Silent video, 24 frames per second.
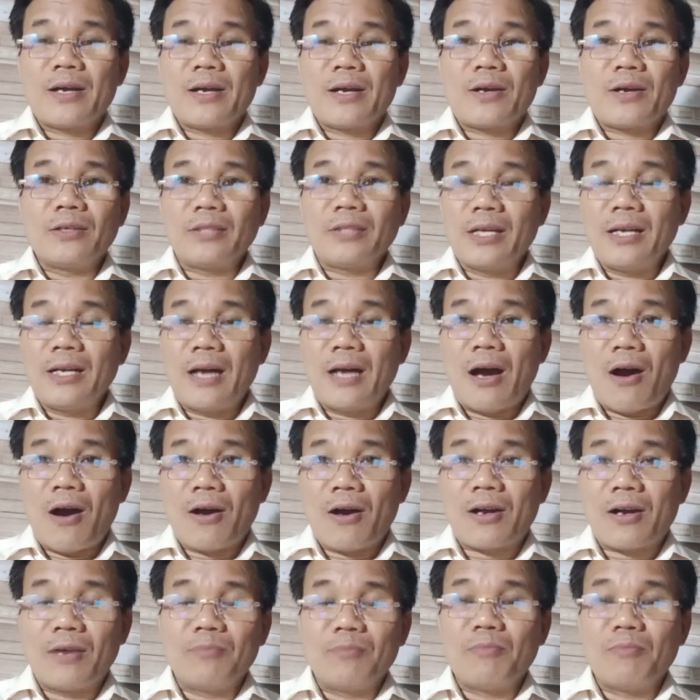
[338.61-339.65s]
Có thể là họ
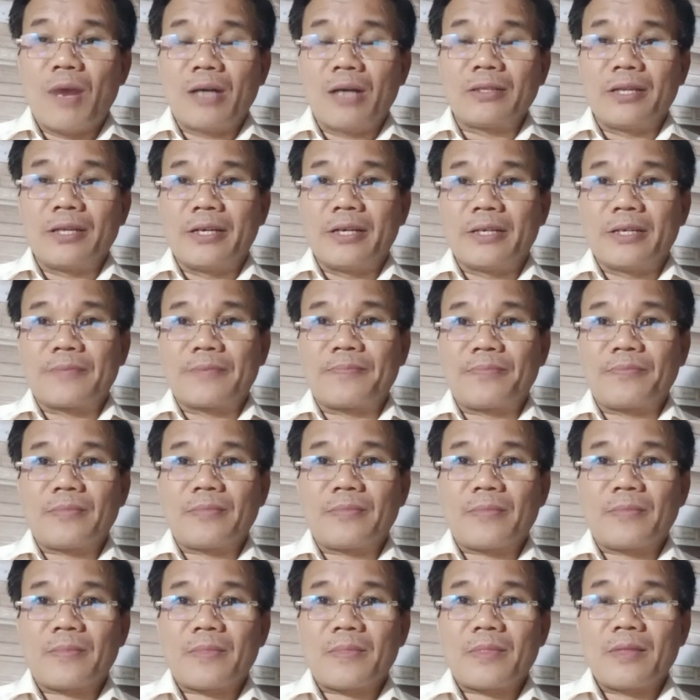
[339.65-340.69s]
không bỏ tiền,
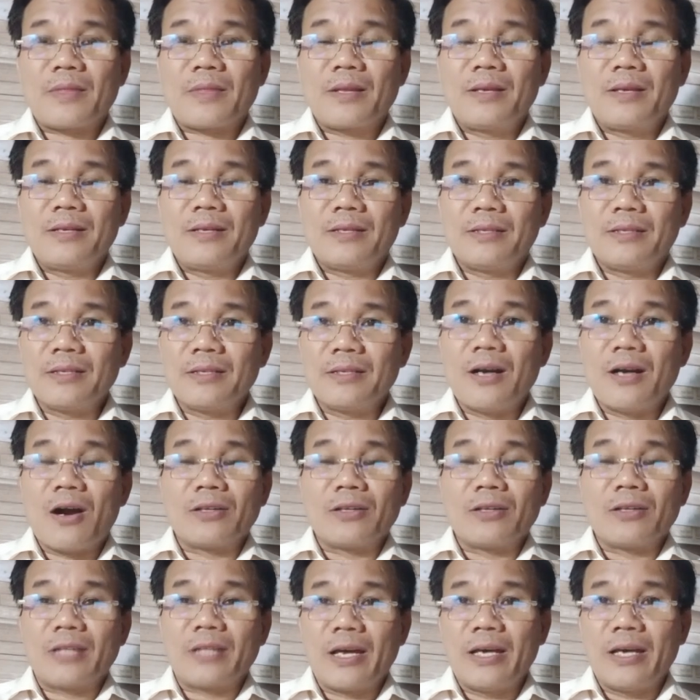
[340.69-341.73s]
nhưng họ
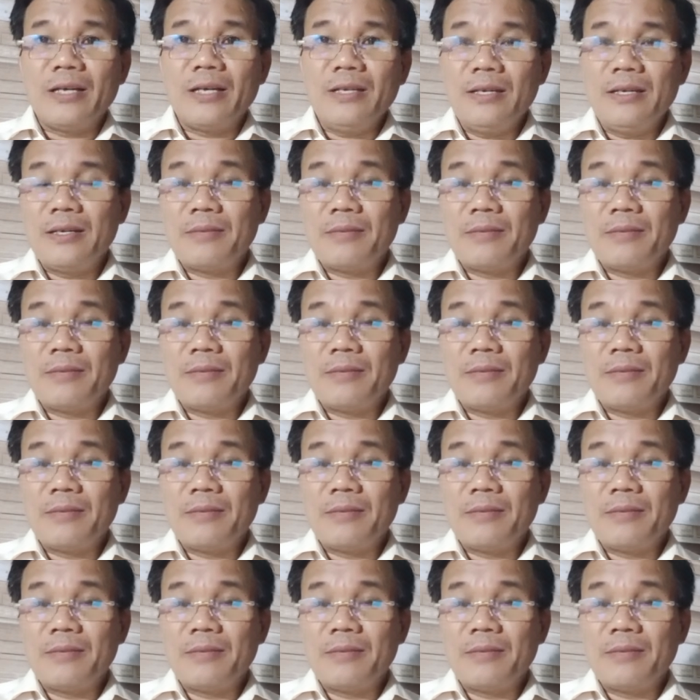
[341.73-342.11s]
có thể